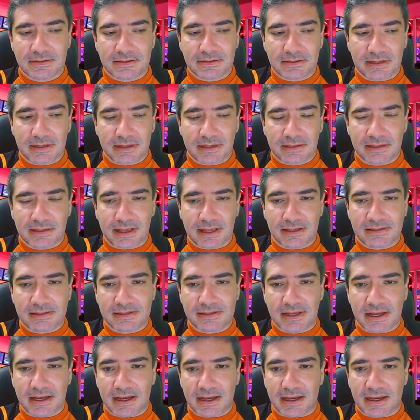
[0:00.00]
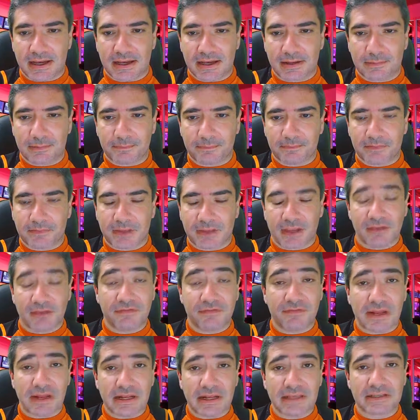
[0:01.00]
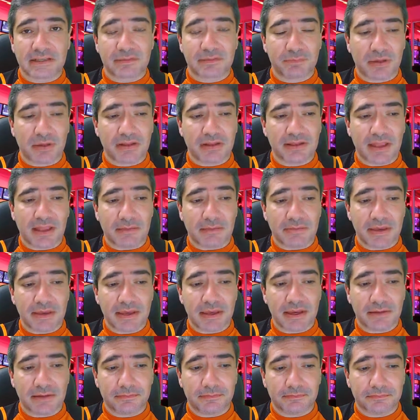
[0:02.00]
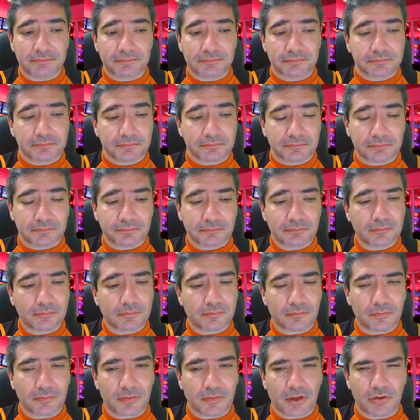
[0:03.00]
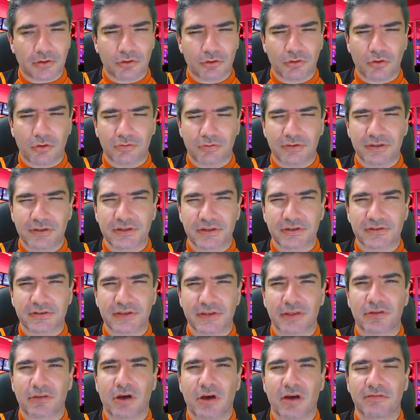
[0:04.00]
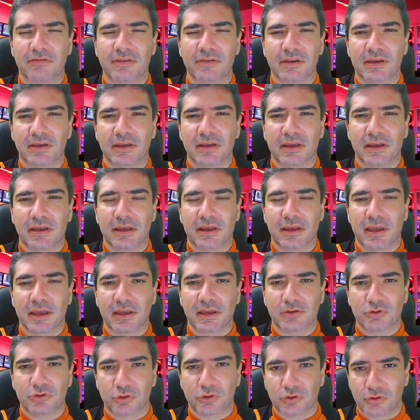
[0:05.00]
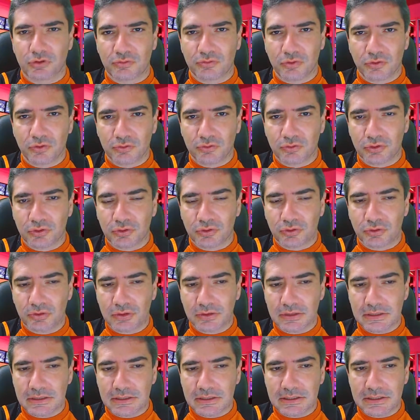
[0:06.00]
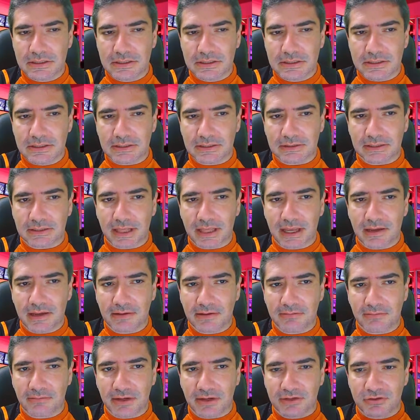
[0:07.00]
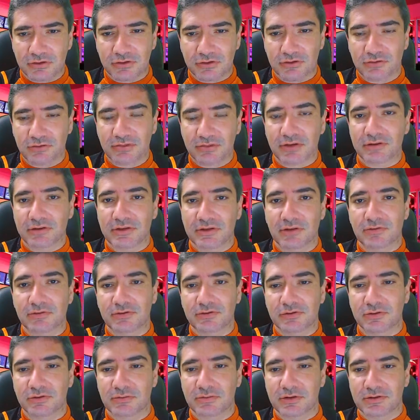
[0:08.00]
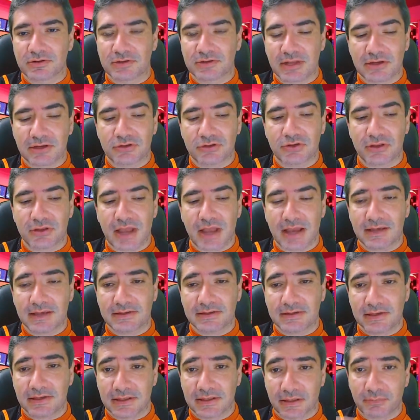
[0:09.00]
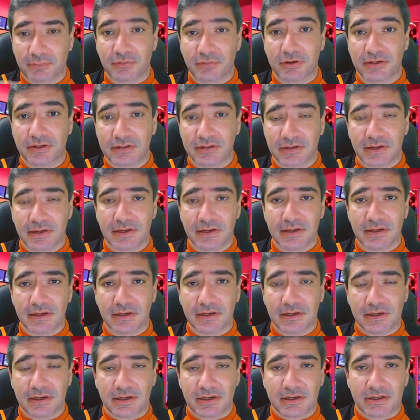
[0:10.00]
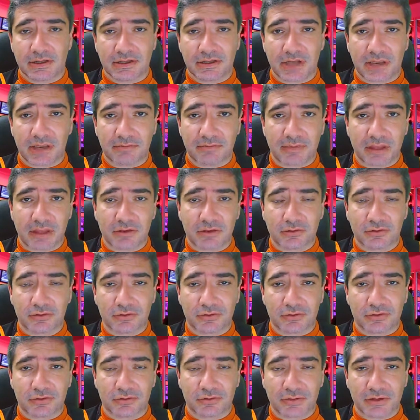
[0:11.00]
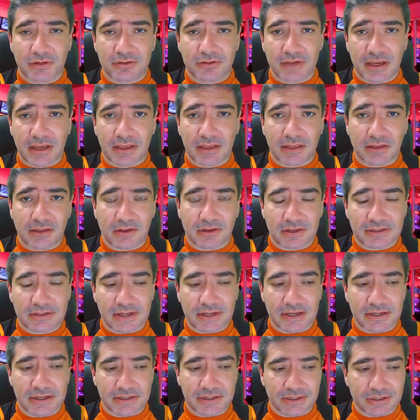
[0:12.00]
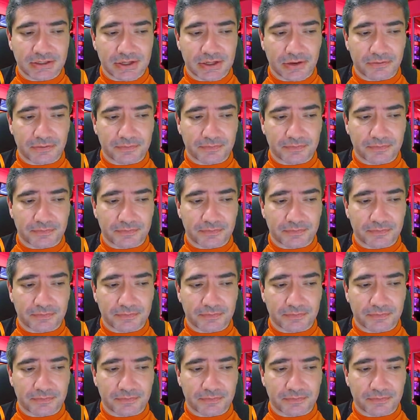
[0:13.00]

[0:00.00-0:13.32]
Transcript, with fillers: dessa infeliz pandemia do Covid-19 em todo o mundo, né? Mas os números são os números nacionais e depois já emendo com os números aqui da nossa região.